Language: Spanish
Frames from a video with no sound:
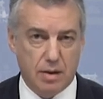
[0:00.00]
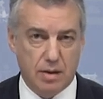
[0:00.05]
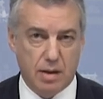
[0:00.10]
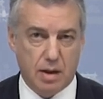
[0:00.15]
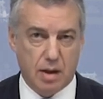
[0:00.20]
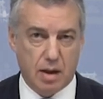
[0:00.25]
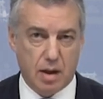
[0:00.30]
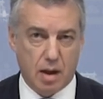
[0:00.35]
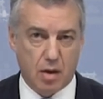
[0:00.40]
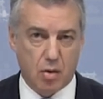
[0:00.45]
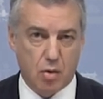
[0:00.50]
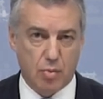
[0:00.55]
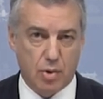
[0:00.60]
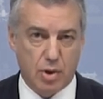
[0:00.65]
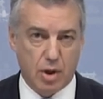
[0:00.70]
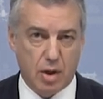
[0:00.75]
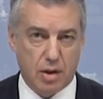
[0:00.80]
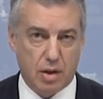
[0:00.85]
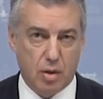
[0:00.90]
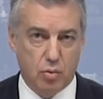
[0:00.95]
de cada
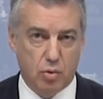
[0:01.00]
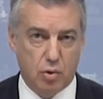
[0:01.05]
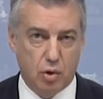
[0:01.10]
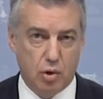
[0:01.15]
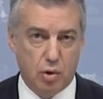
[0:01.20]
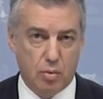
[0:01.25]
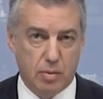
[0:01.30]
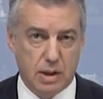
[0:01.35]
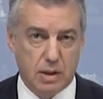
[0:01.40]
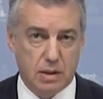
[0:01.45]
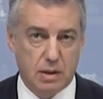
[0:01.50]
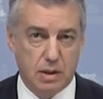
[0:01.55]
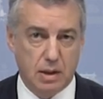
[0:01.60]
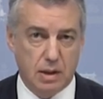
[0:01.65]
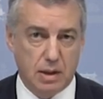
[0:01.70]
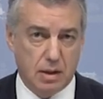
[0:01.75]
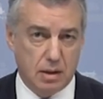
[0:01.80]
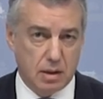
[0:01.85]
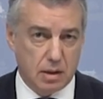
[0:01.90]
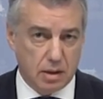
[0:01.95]
comunidad autónoma.
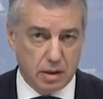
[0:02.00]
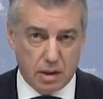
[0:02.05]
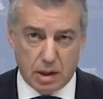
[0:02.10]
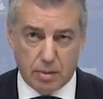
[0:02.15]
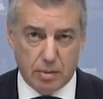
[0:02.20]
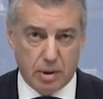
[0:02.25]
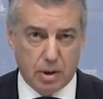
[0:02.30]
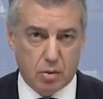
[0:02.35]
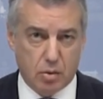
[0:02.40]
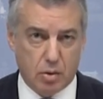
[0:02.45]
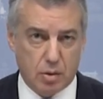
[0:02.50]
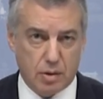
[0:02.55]
Debe